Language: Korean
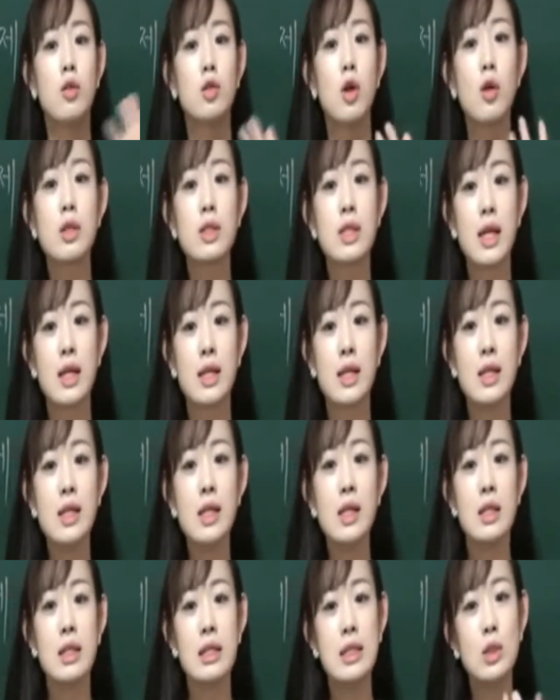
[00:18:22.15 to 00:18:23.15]

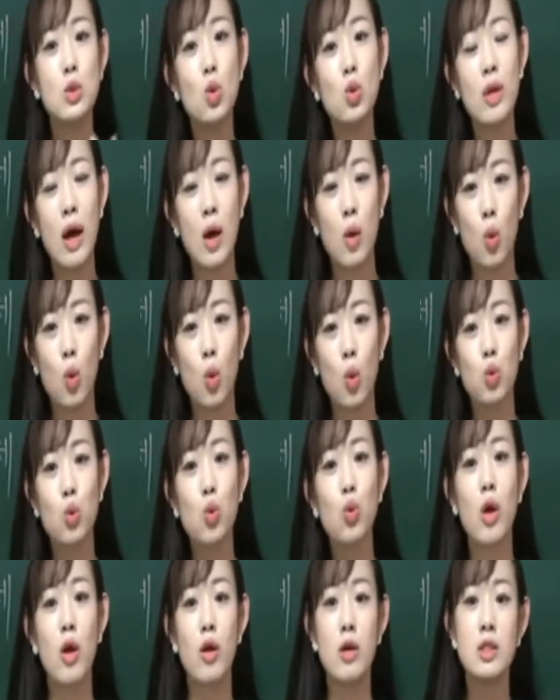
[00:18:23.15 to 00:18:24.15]
정책을 의논하고
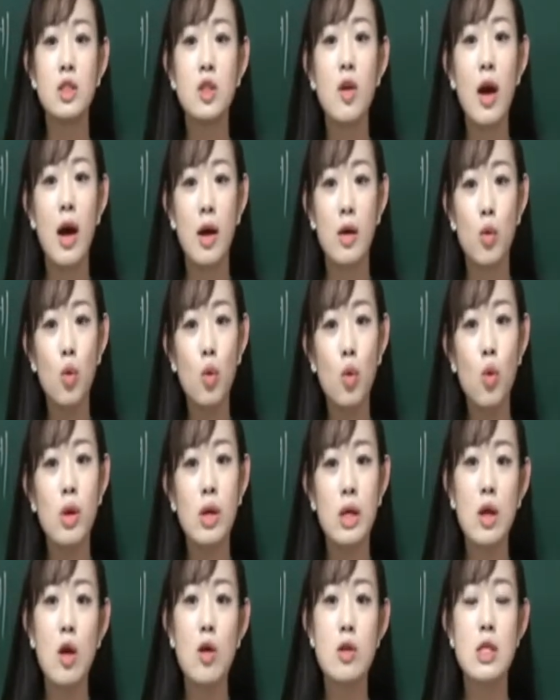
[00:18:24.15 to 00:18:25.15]
또 결정하고
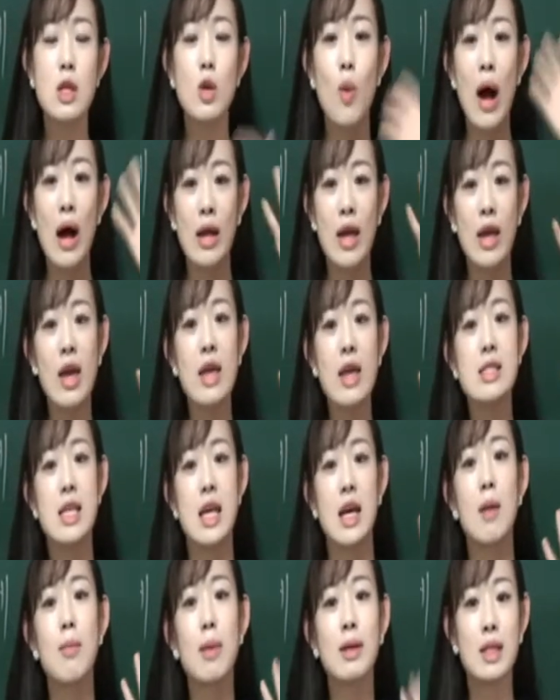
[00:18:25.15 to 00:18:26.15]
그것을 왕에게
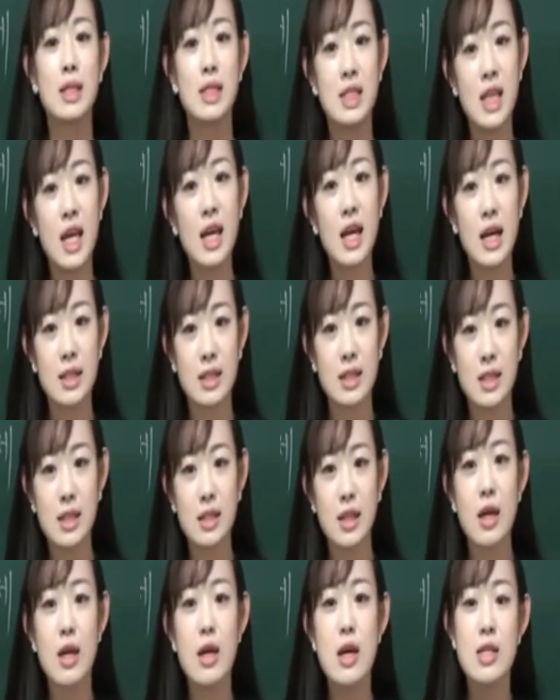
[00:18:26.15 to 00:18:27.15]
제가 받아 시행하는